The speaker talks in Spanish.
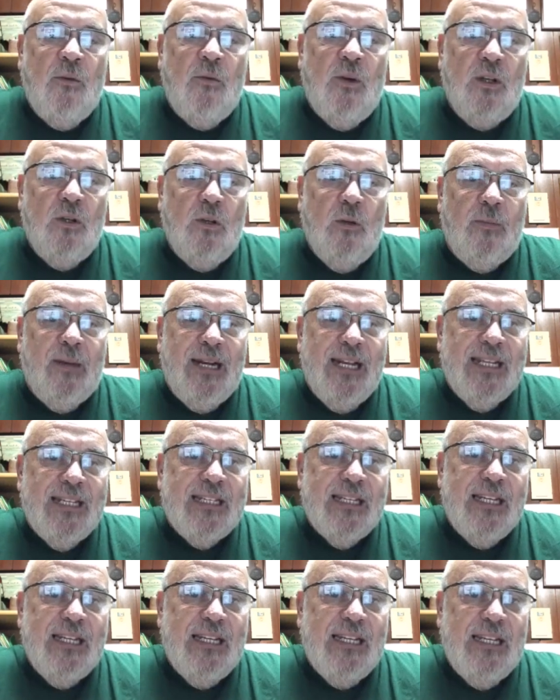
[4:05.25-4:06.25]
Cuando
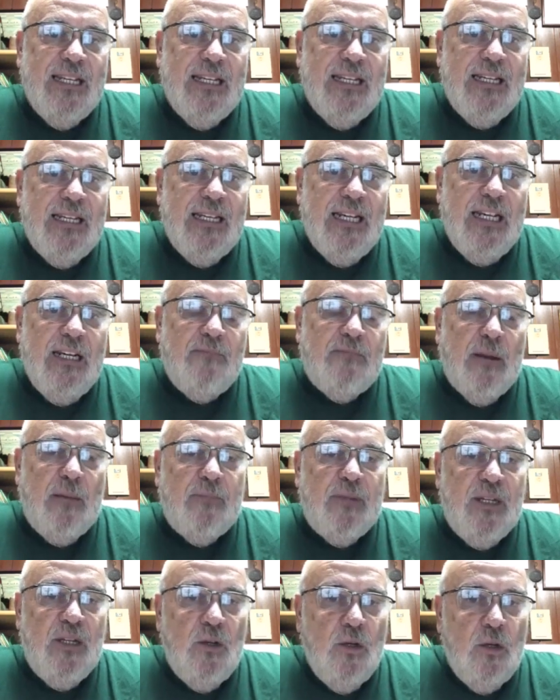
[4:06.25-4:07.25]
aparece el
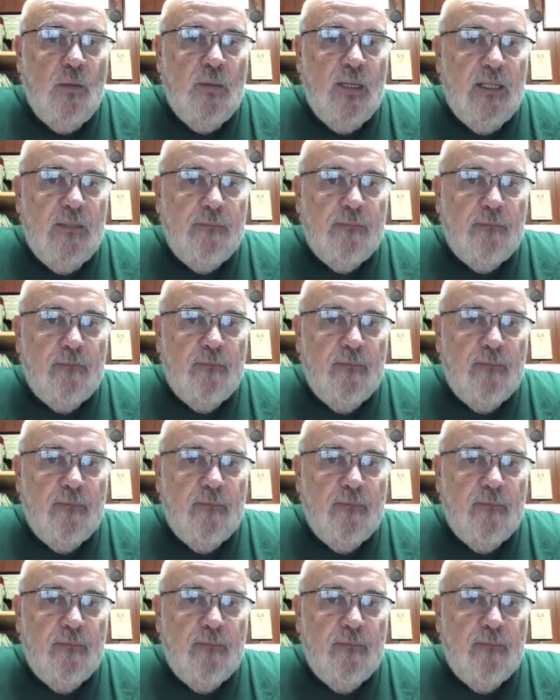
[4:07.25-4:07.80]
papiloma